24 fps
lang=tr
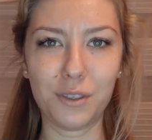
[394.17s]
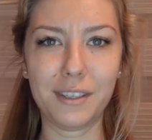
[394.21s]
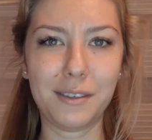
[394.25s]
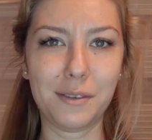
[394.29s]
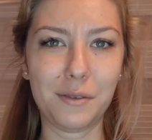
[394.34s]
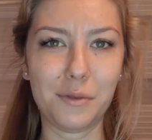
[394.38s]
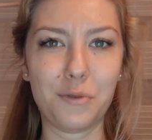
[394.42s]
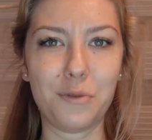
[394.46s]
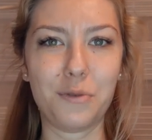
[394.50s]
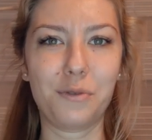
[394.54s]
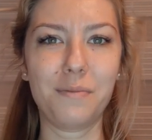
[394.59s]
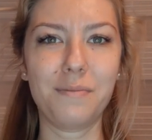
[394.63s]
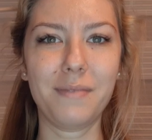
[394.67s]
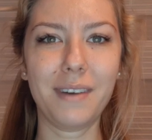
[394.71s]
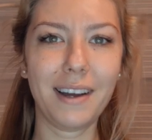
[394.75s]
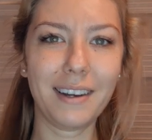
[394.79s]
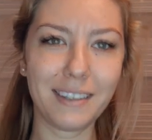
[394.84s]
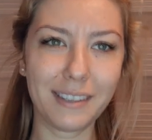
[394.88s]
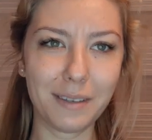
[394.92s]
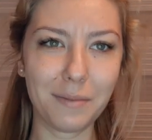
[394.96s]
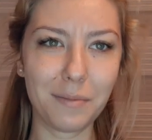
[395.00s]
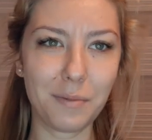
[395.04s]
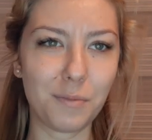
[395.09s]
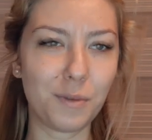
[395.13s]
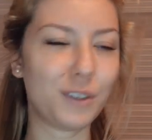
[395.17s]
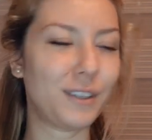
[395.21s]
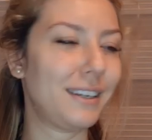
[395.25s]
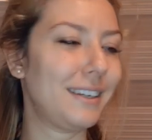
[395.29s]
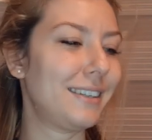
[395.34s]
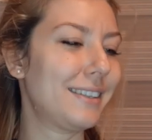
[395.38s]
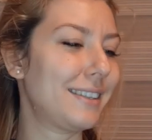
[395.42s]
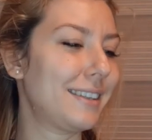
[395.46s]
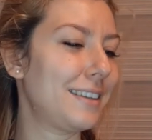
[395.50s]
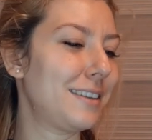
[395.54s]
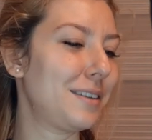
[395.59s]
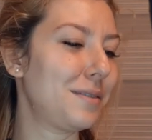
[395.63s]
istiyorum. Arada bir model
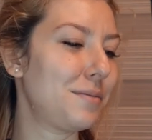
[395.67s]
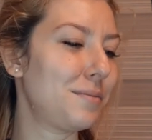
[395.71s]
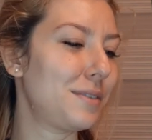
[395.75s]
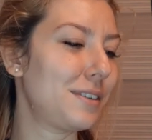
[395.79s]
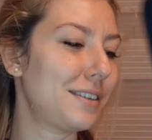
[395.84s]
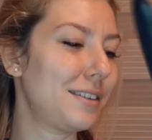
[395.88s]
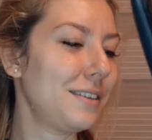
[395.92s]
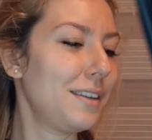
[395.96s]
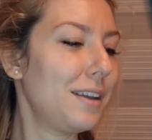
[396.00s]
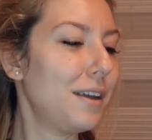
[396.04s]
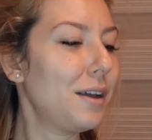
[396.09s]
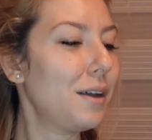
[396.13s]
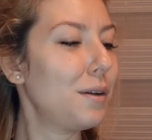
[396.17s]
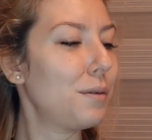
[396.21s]
istediğim için.